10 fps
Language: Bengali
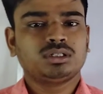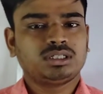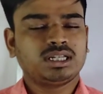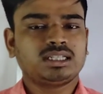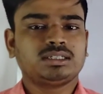
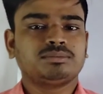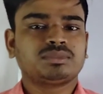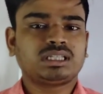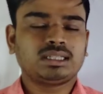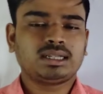ঠিক আছে
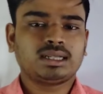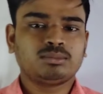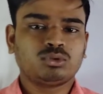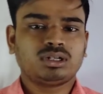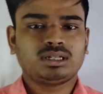তাদের আগে
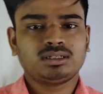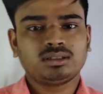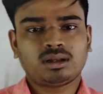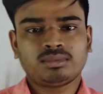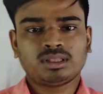বলে রাখি
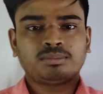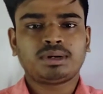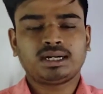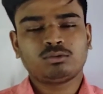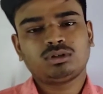আমাদের
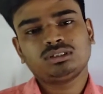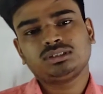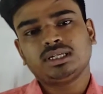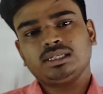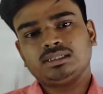পার্ট ওয়াইজ
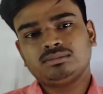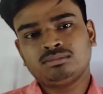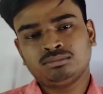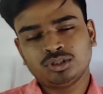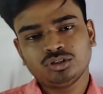এই
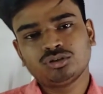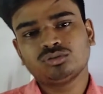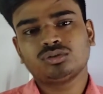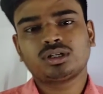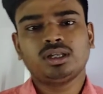
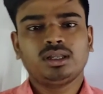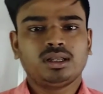ভিডিওগুলোকে